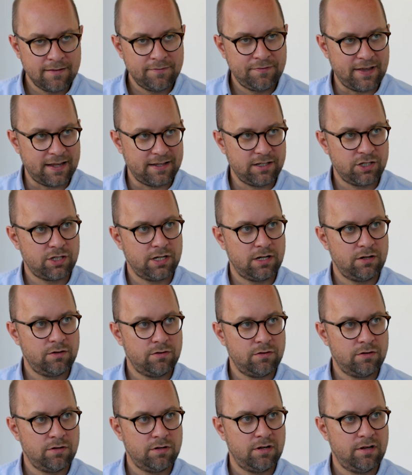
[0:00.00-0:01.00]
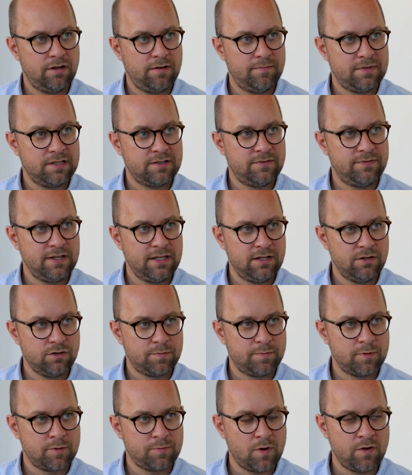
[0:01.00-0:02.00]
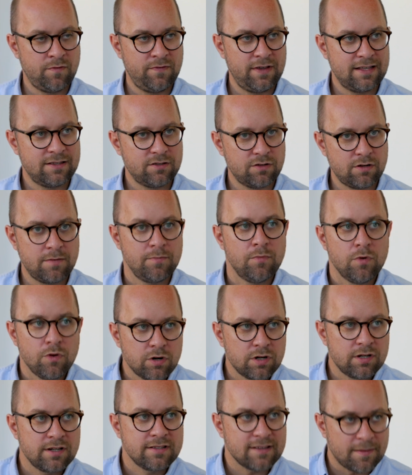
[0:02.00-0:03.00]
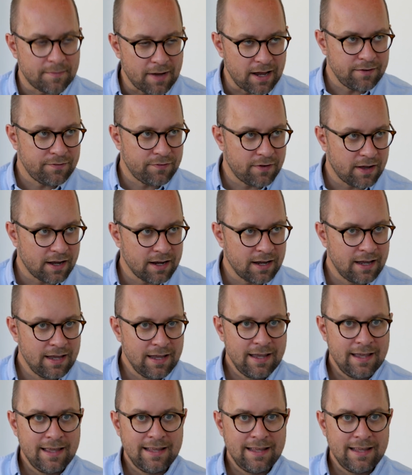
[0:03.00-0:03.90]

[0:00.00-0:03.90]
Fertigstellung ähm, des Videos besprochen werden, sondern möglichst am Anfang.